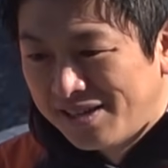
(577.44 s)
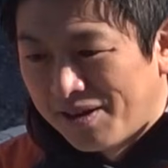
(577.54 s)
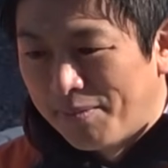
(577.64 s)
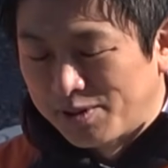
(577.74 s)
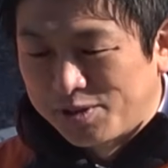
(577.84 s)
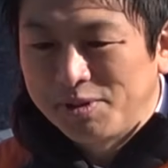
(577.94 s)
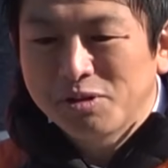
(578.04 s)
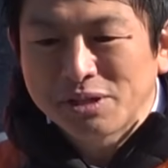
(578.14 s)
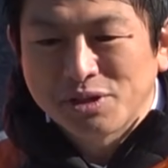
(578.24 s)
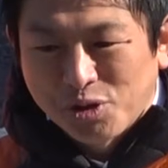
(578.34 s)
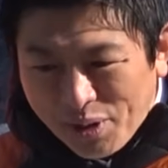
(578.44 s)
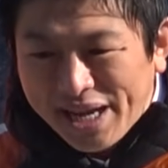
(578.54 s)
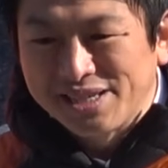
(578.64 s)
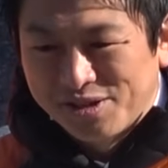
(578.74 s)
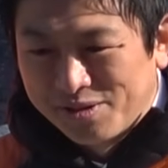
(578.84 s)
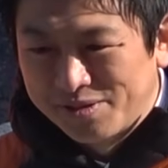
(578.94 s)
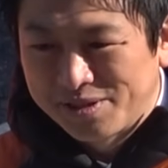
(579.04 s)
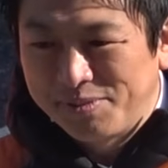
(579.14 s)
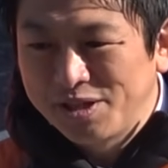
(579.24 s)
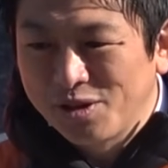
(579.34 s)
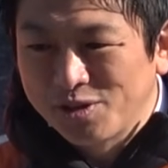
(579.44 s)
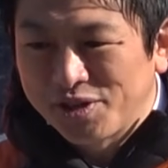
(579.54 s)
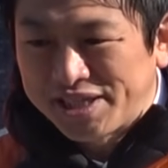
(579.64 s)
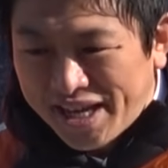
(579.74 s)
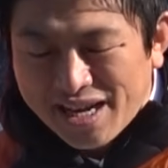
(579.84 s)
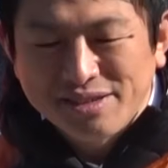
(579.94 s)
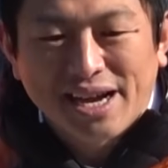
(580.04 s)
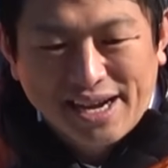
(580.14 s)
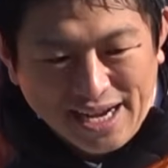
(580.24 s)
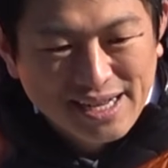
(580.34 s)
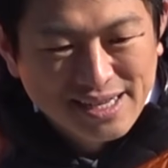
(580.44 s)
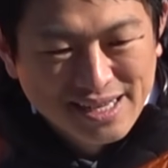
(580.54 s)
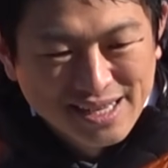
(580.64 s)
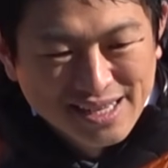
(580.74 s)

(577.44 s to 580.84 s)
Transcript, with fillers: ら、もう自民党はそれしょうがないんですよ、自民党のそれ性格だから。